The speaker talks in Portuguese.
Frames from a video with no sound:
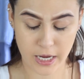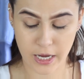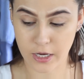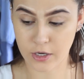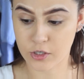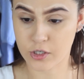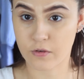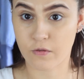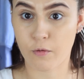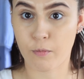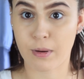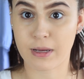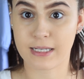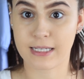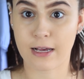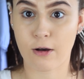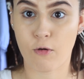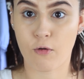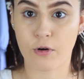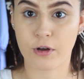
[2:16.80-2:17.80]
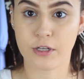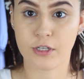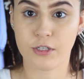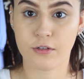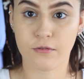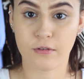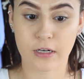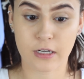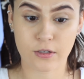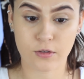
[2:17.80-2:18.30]
E aí eu já vou passar o
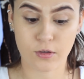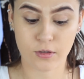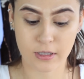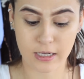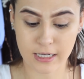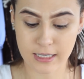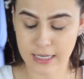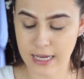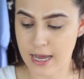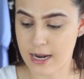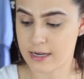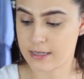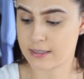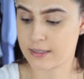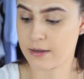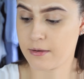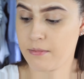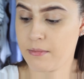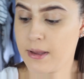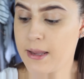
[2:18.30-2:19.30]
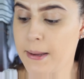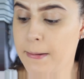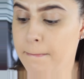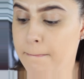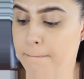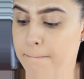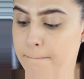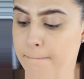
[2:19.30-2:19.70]
corretivo nas outras áreas também